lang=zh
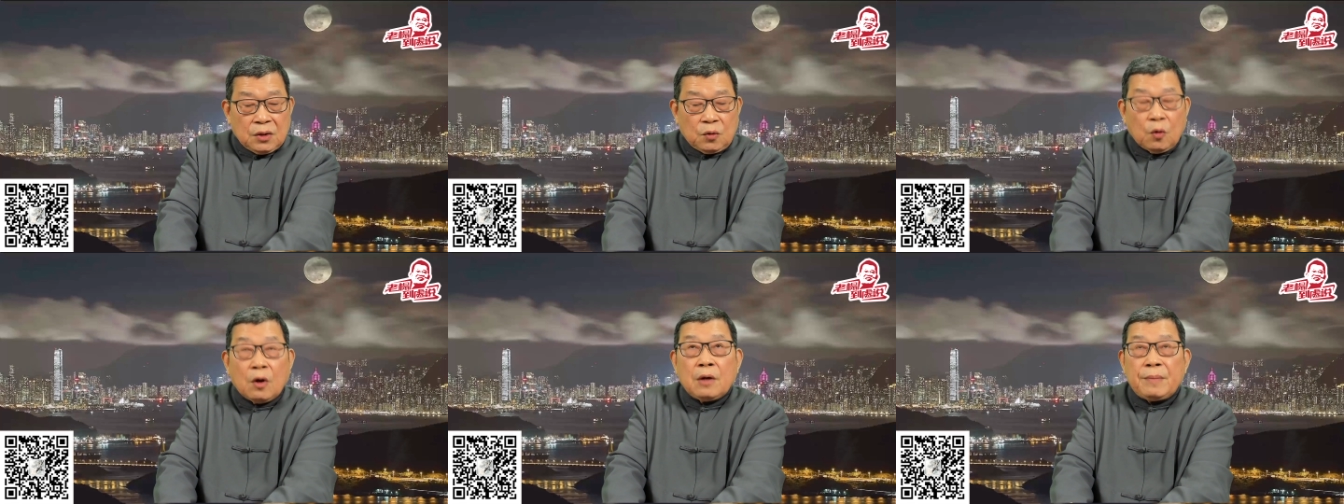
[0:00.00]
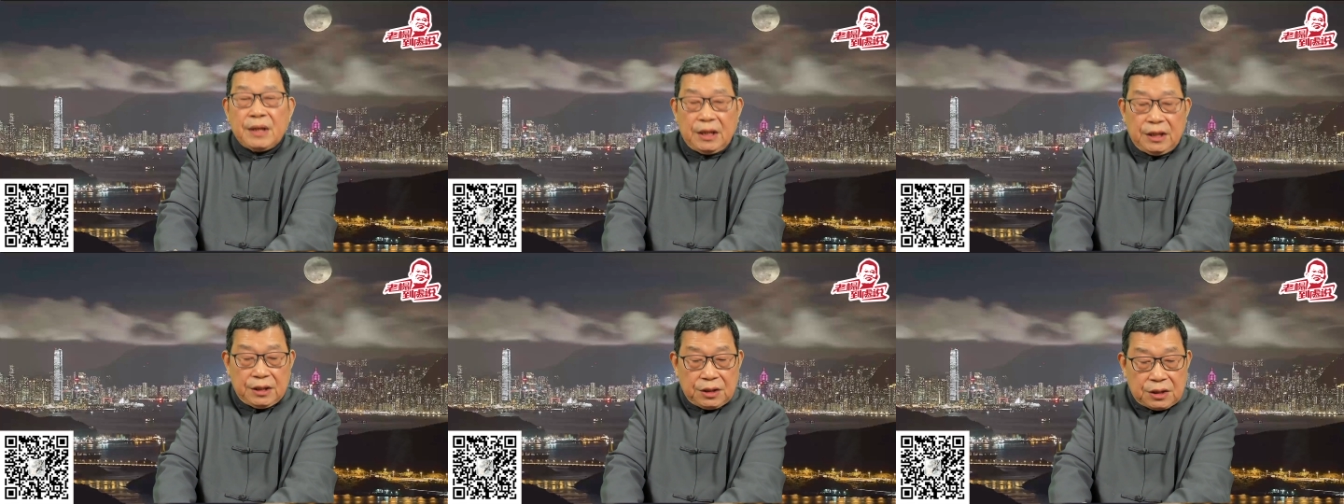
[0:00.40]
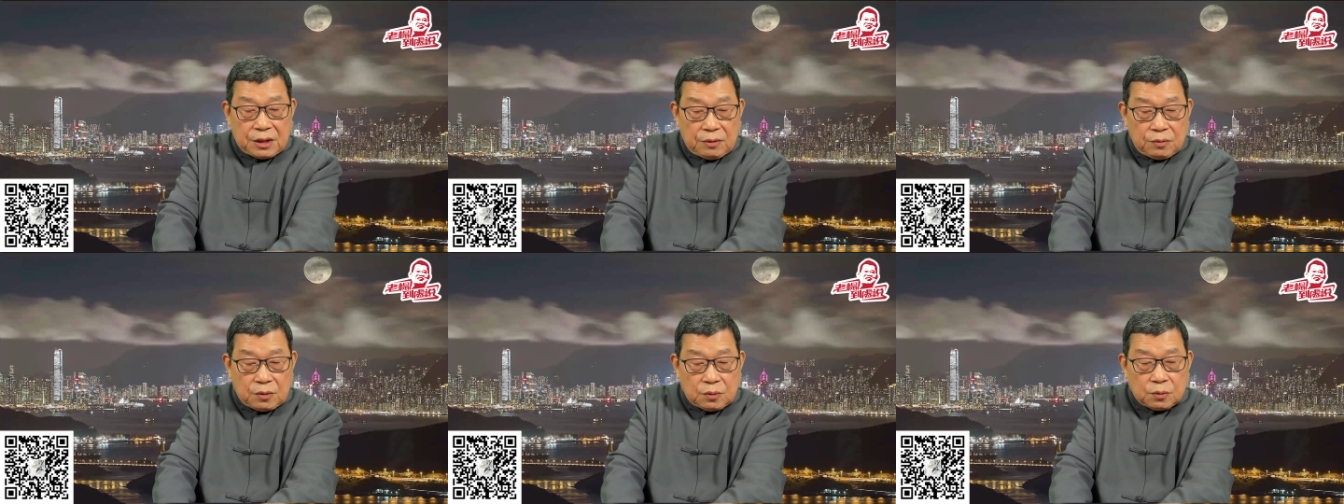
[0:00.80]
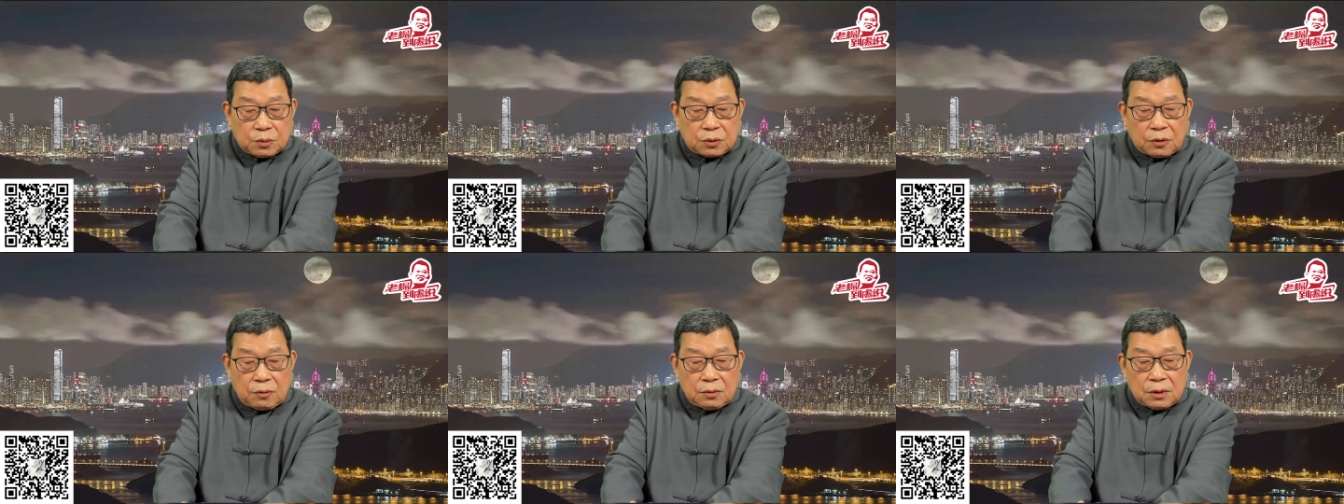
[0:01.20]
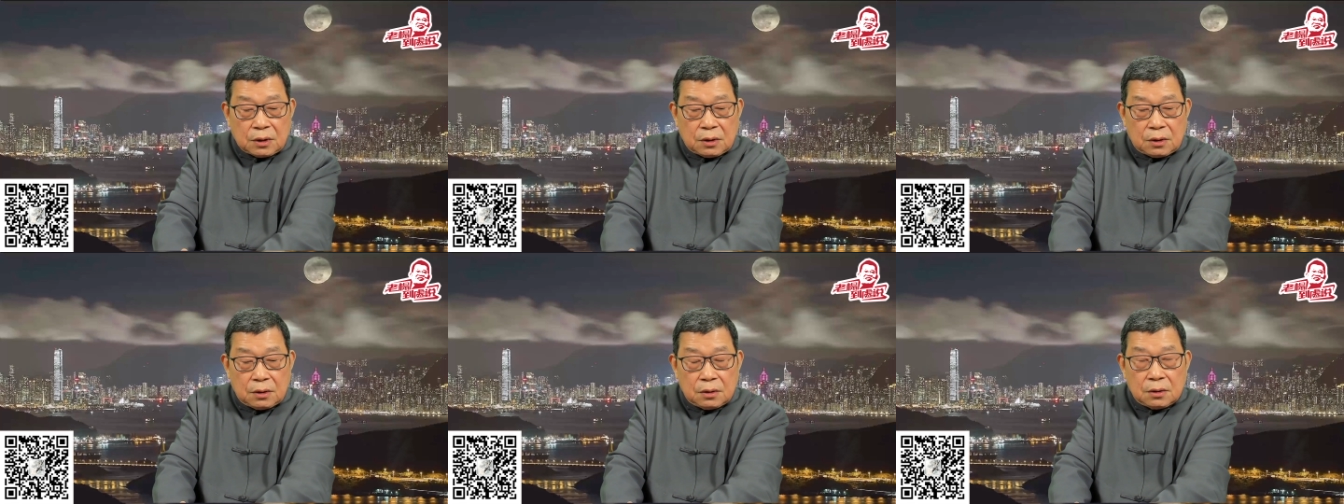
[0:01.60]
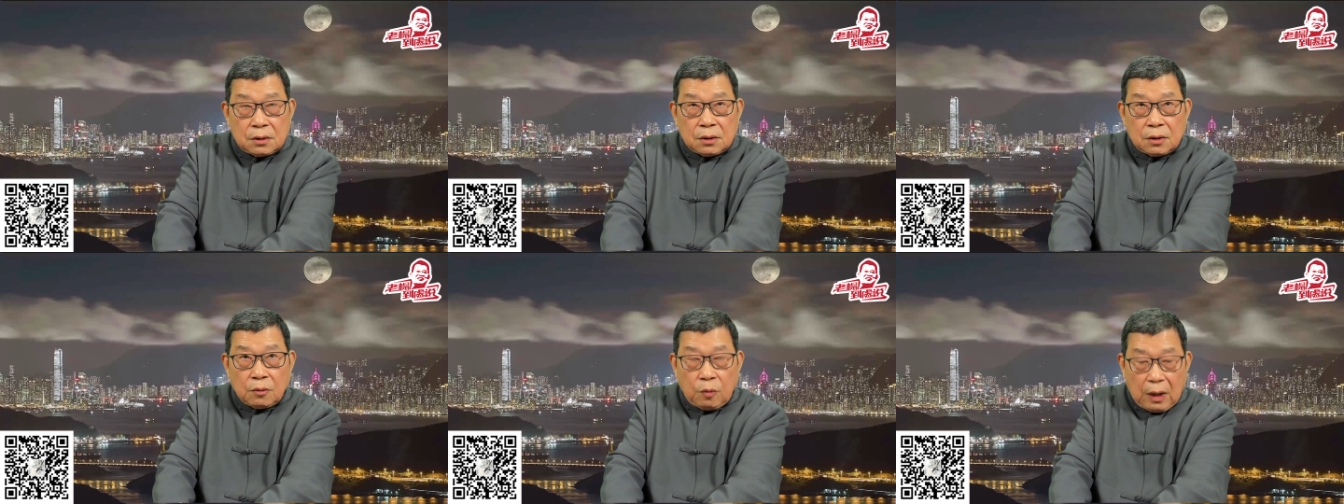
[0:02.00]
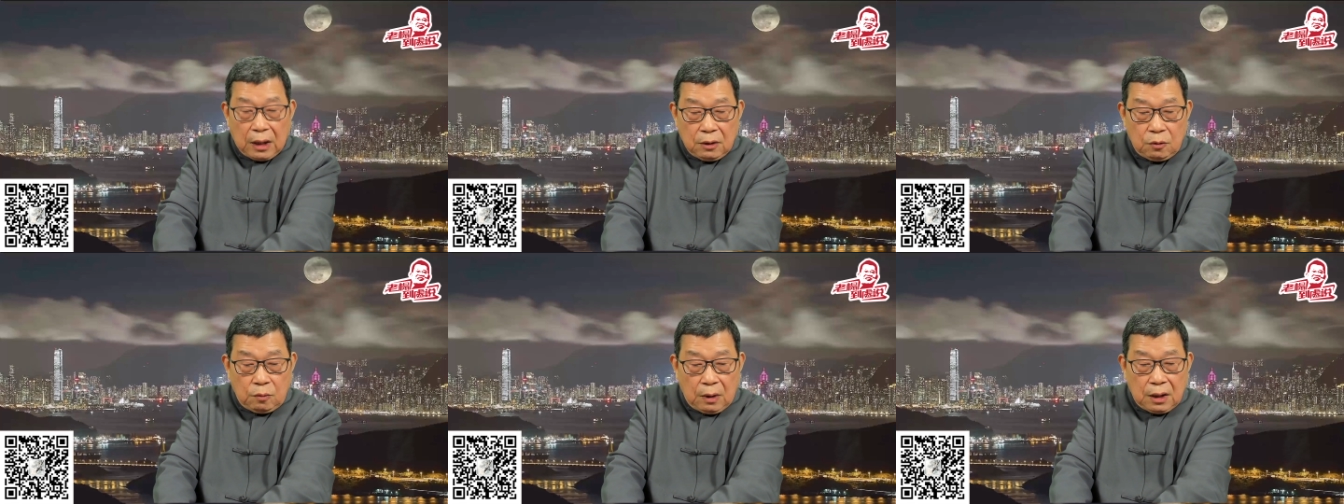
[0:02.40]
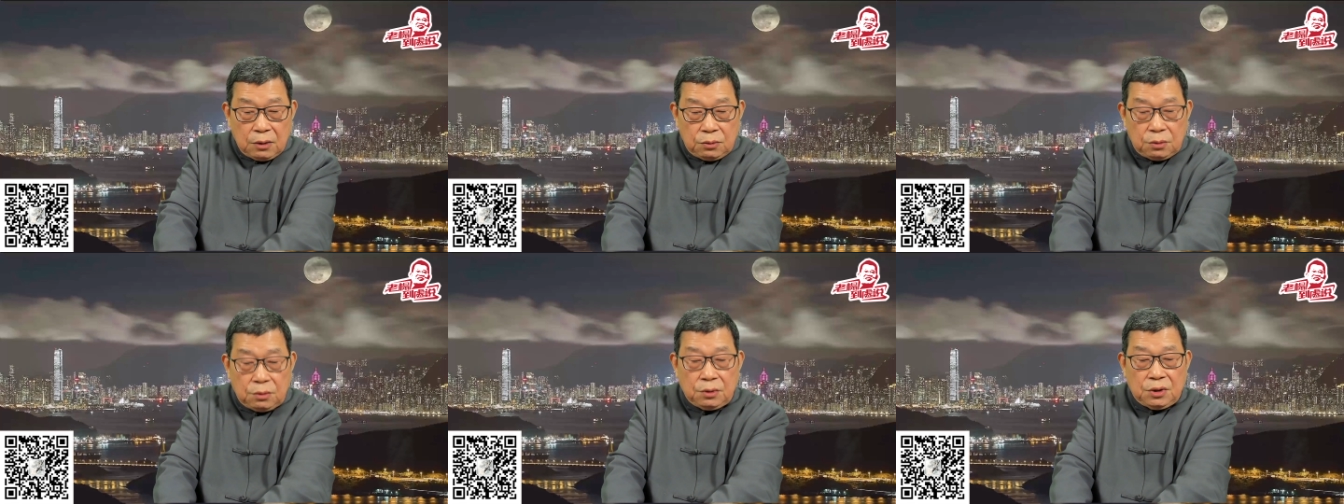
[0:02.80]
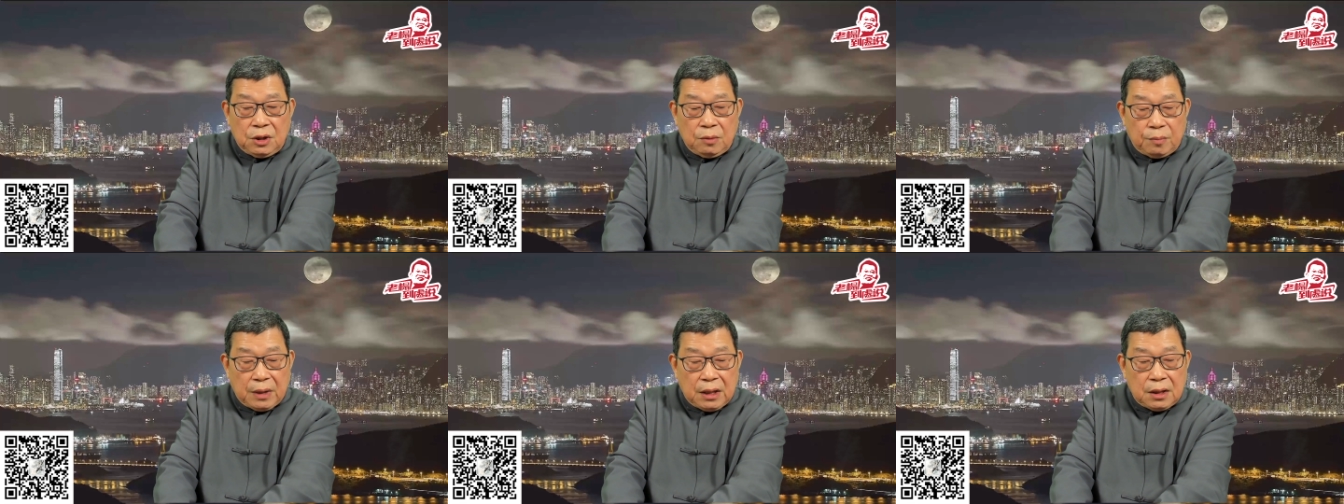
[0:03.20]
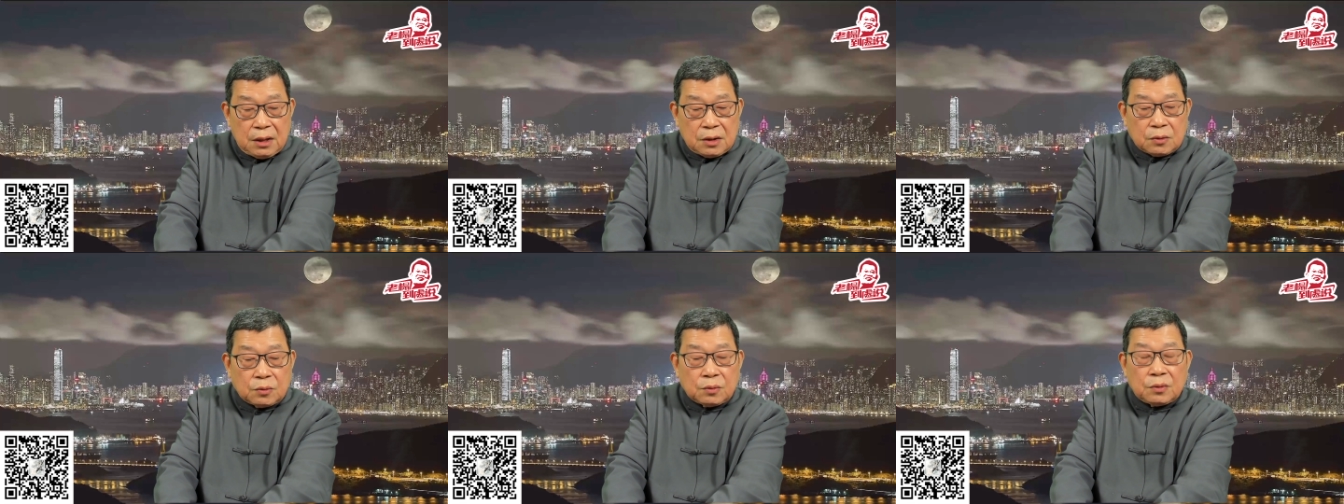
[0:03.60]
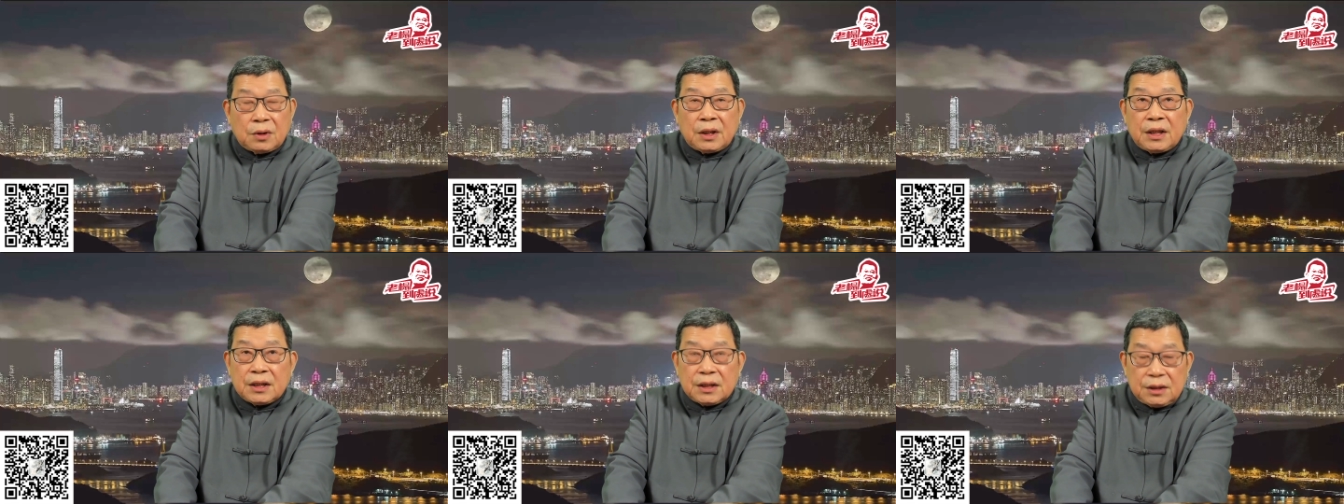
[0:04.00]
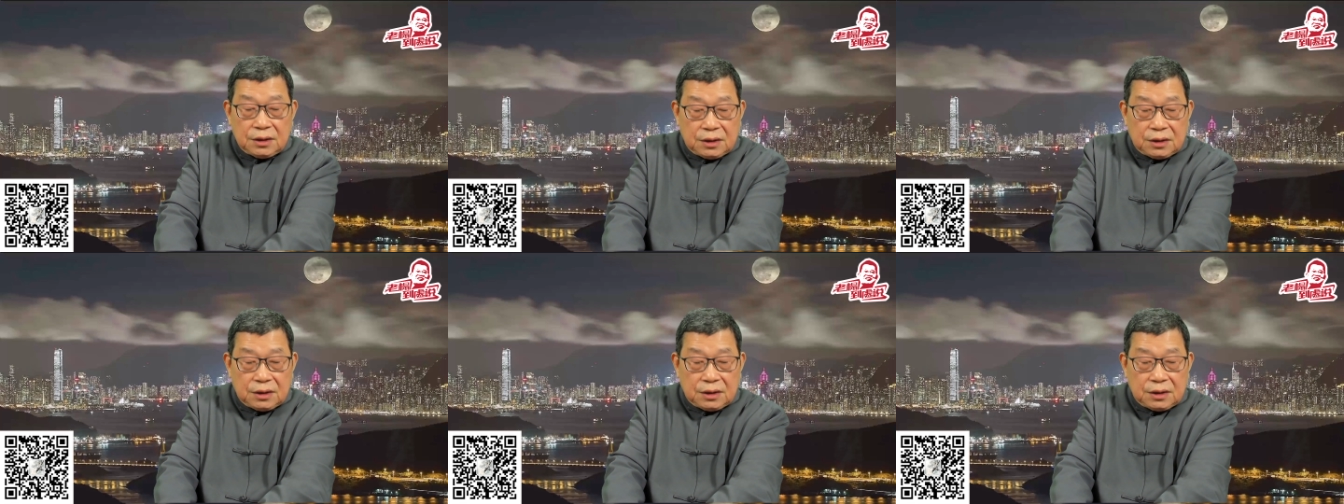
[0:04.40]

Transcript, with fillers: 国美零售股东的黄光裕以每股零